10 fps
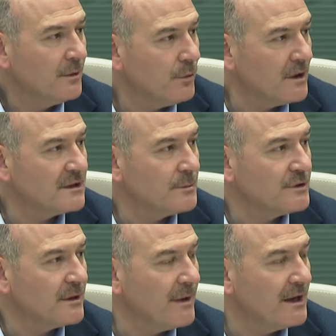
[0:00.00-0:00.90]

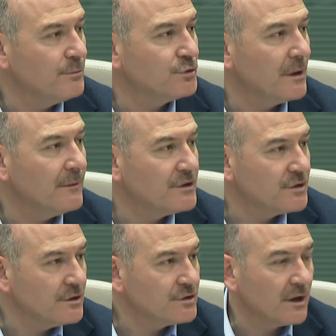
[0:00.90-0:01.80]
muhasebeciler, mali müşavirler
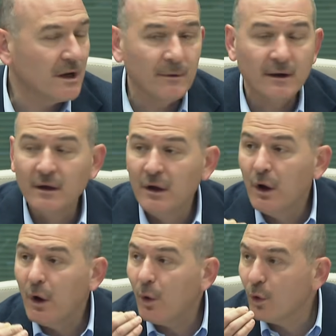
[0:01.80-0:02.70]
çalışacak ama
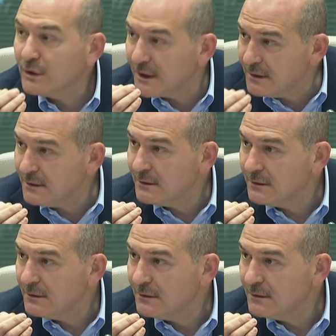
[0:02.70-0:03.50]
onların